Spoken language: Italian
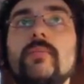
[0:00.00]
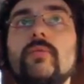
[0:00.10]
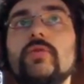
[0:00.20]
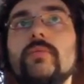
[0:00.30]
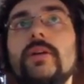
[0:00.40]

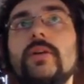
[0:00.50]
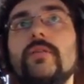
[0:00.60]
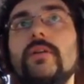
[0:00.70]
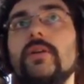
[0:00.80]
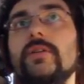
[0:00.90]
molto bellino a
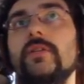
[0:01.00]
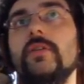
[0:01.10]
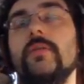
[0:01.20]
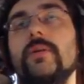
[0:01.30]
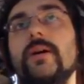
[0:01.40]
livello
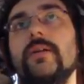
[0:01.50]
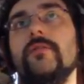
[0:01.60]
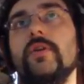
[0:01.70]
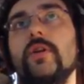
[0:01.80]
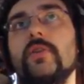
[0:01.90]
artistico ma
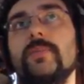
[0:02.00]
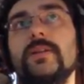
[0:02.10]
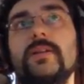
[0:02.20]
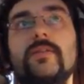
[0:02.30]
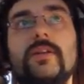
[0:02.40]
inferiore alle
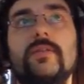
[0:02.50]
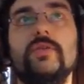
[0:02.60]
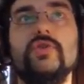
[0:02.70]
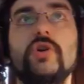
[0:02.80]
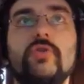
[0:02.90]
aspettative a livello
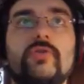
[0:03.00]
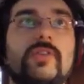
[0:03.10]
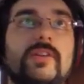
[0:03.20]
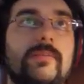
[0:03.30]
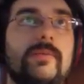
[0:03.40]
di gioco,
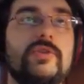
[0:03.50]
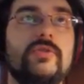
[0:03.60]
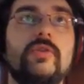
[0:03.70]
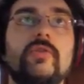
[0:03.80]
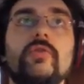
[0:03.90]

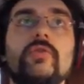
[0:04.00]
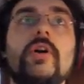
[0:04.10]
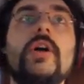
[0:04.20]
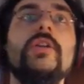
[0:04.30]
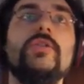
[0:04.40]
60% di sconto.